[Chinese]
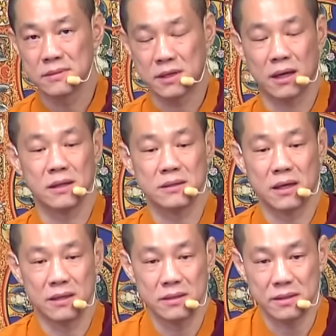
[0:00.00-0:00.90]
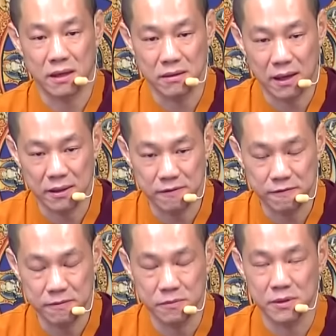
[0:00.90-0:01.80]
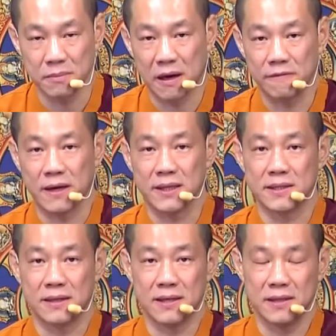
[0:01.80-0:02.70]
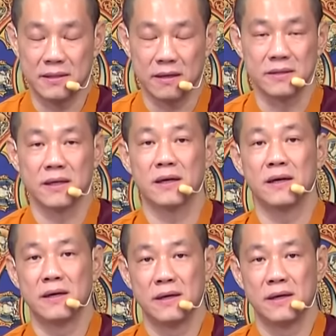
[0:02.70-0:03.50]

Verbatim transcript: 常常找他的父母的麻烦，常常找这个